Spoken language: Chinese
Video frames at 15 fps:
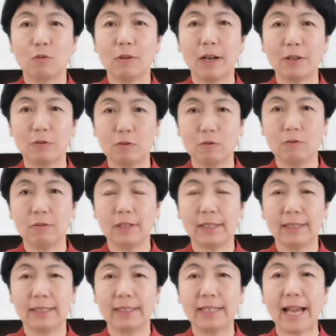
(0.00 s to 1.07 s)
关注
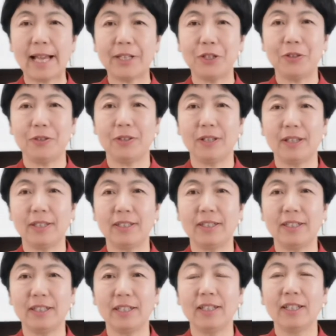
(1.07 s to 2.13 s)
我，带你学
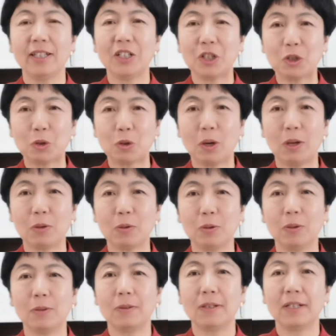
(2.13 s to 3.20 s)
习桩
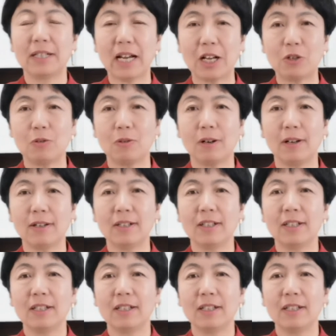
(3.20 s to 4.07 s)
功、站桩、